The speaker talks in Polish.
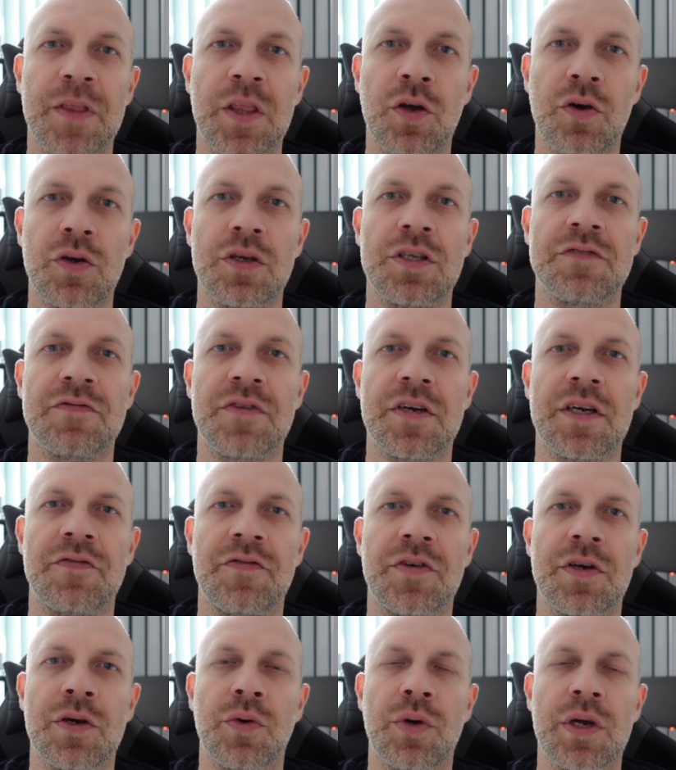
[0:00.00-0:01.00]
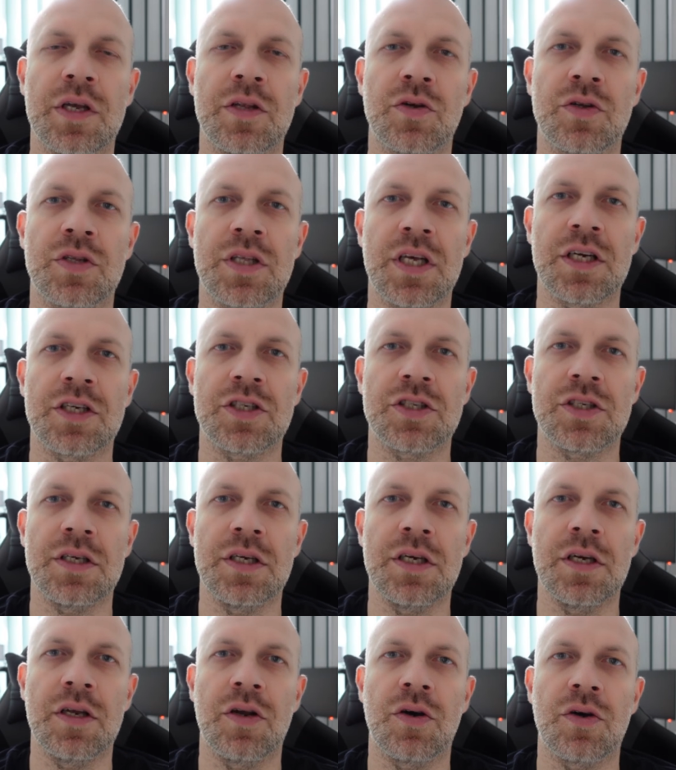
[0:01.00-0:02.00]
No i zweryfikuje to też
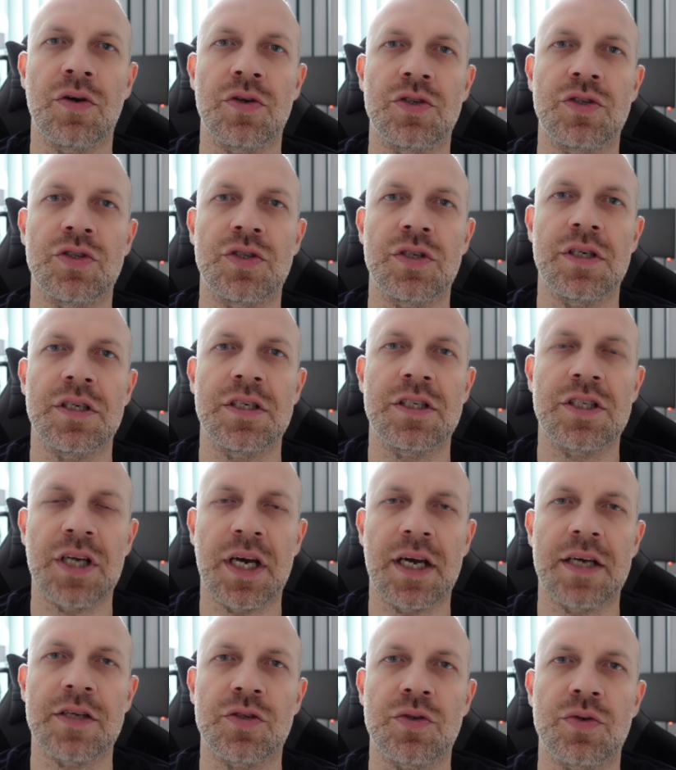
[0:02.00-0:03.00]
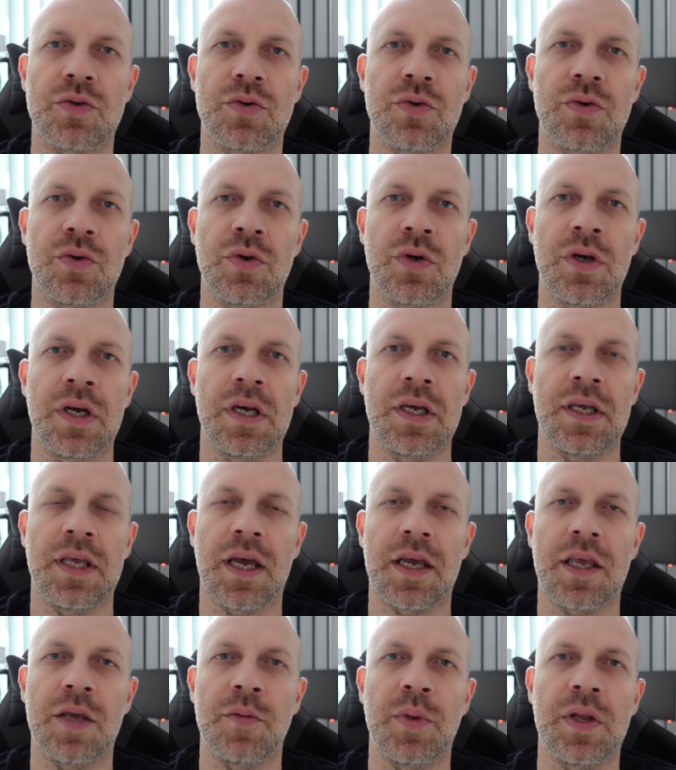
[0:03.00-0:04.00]
ilość czasu,
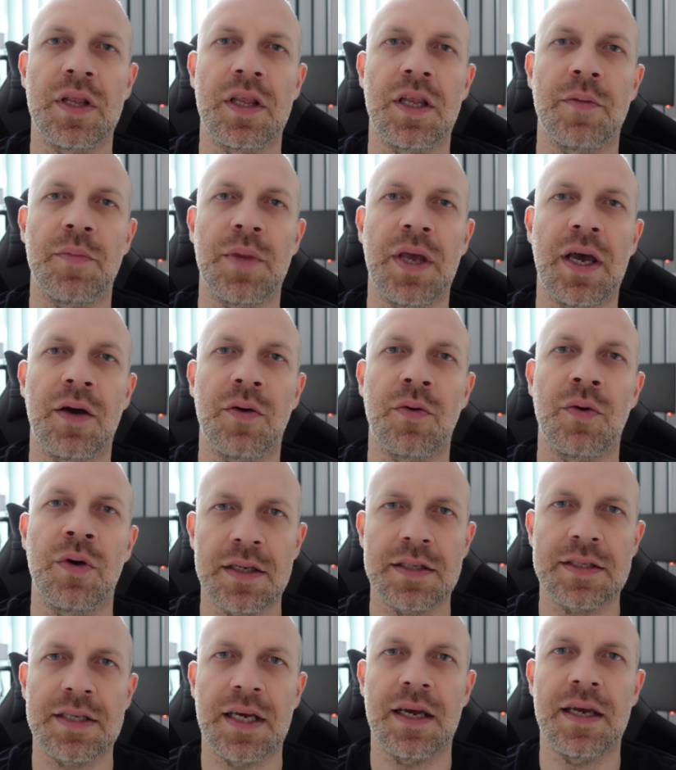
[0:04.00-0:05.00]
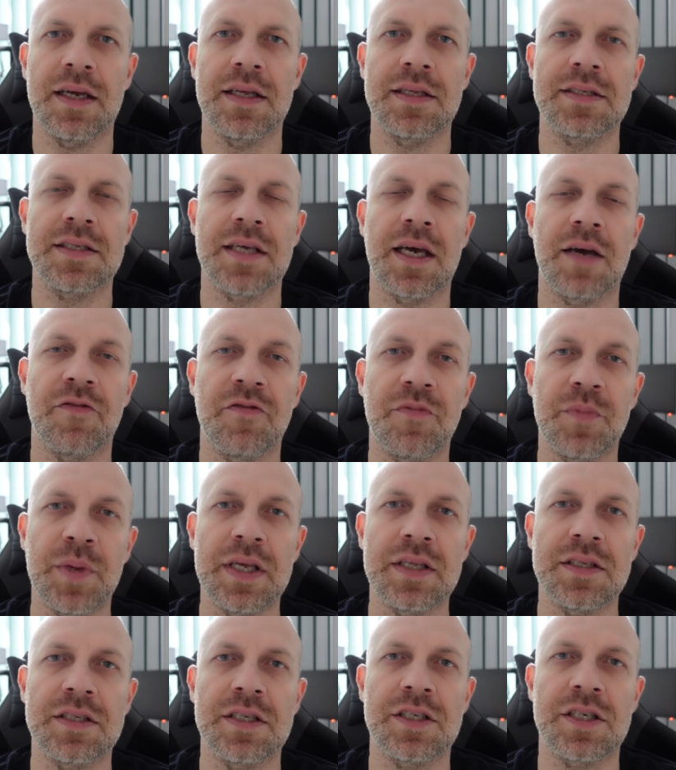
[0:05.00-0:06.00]
jaki będę miał. Zachęcam w
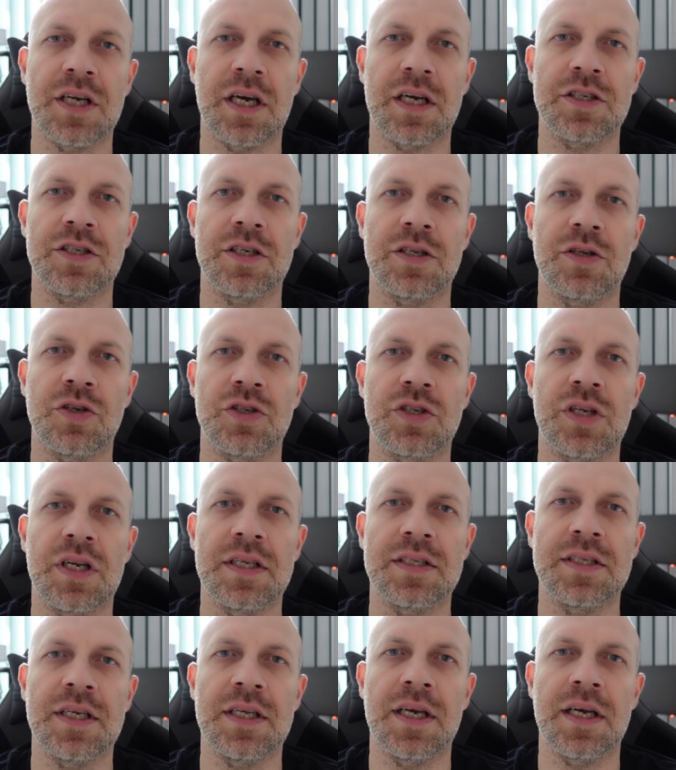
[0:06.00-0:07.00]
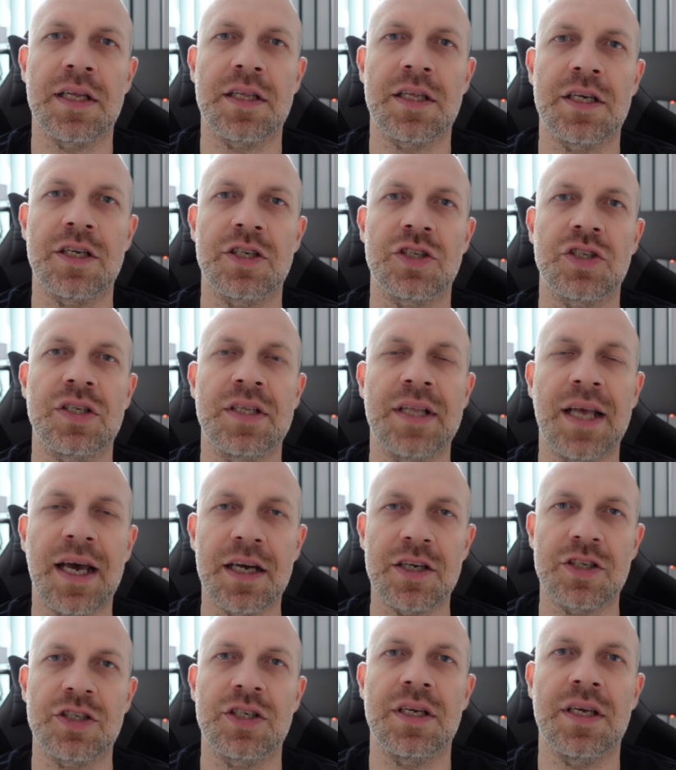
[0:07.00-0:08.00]
międzyczasie do śledzenia też
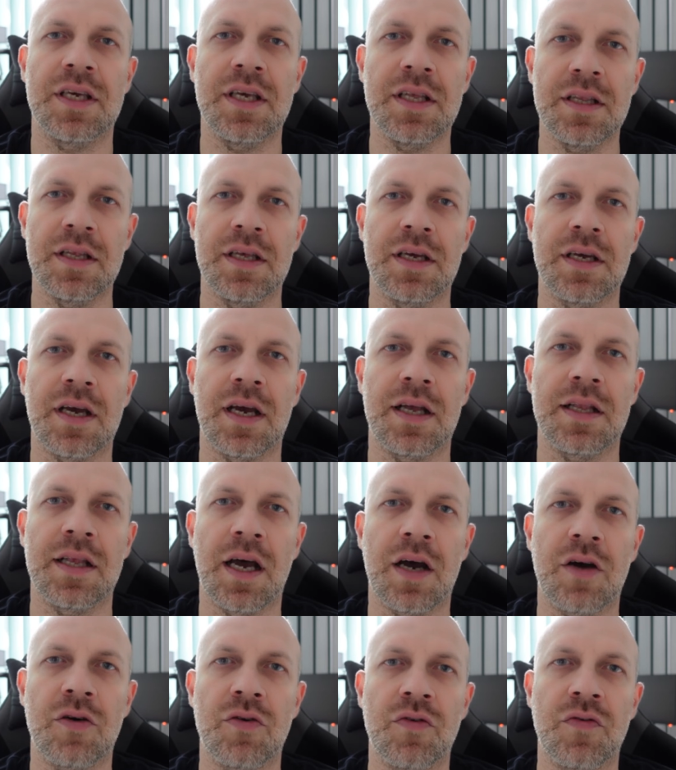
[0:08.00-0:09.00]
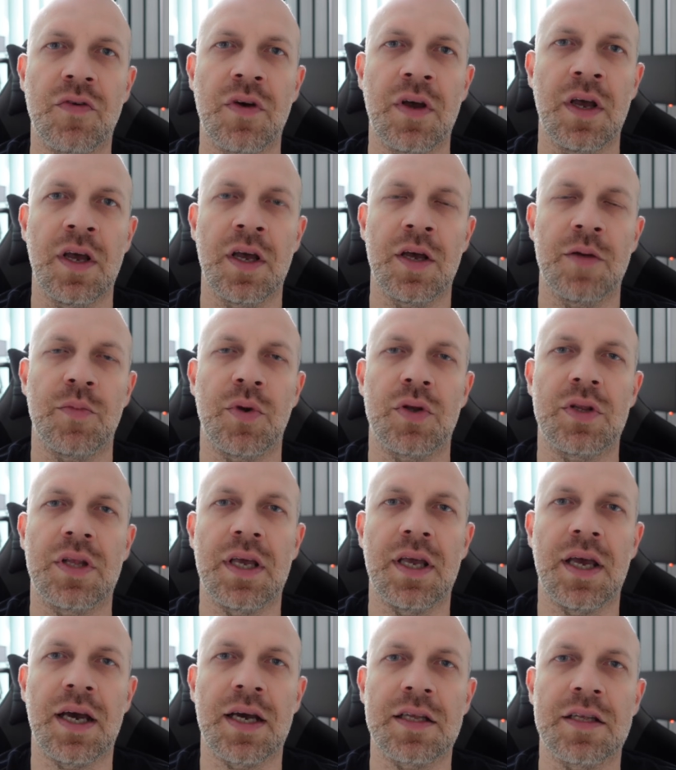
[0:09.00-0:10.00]
naszych innych kanałów, bo
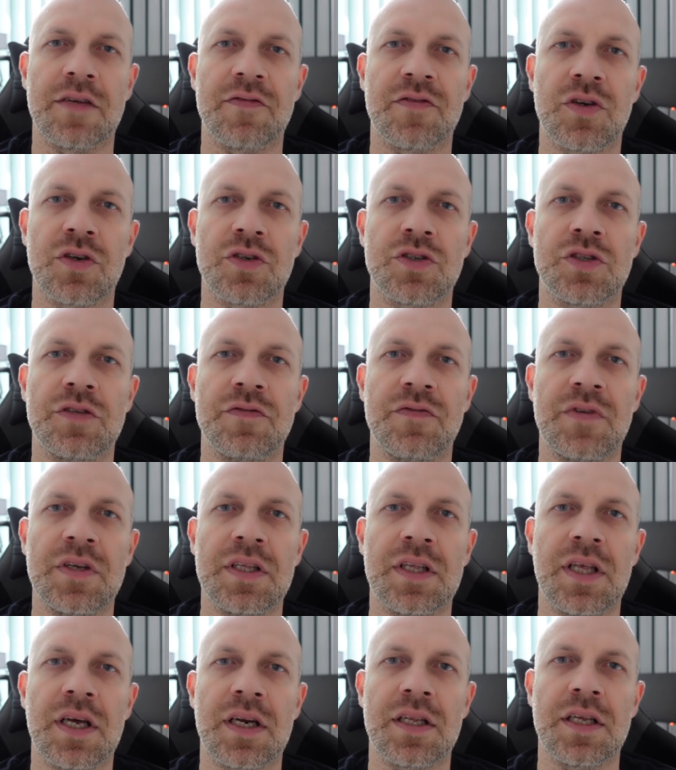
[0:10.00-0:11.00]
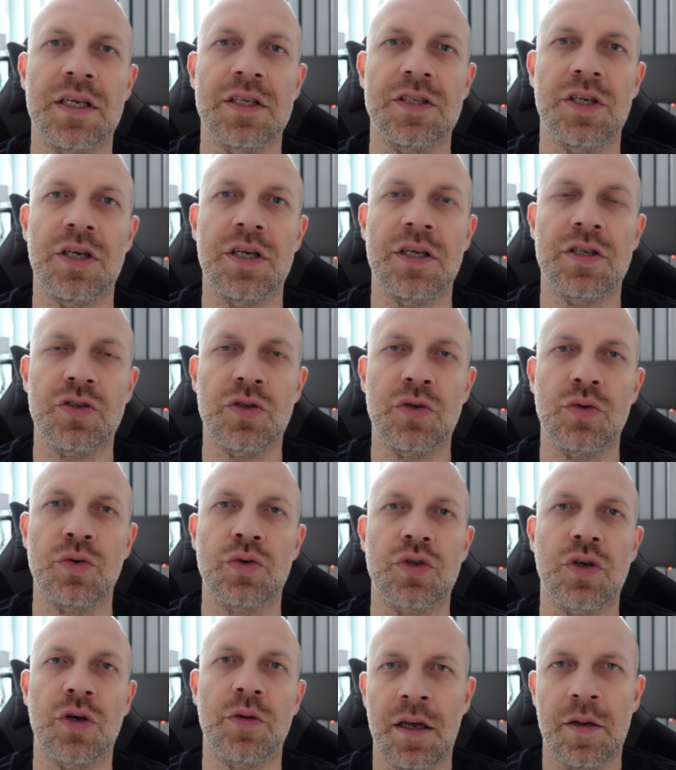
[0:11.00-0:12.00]
tej aktywności w internecie jest
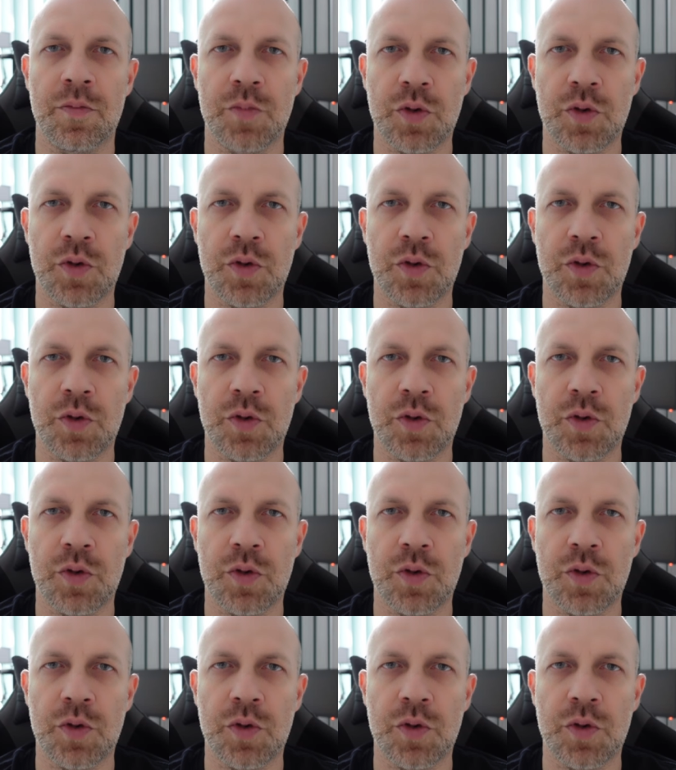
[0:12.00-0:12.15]
dużo.